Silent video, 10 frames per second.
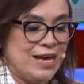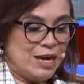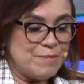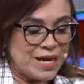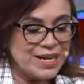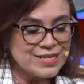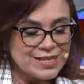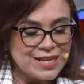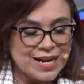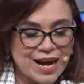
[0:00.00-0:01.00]
Imagínense
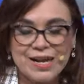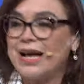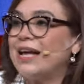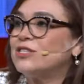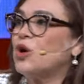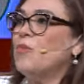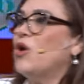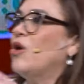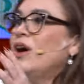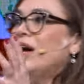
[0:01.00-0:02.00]
esa carga. Es
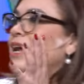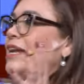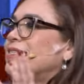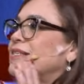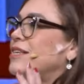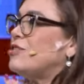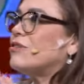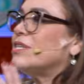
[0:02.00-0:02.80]
como, necesito que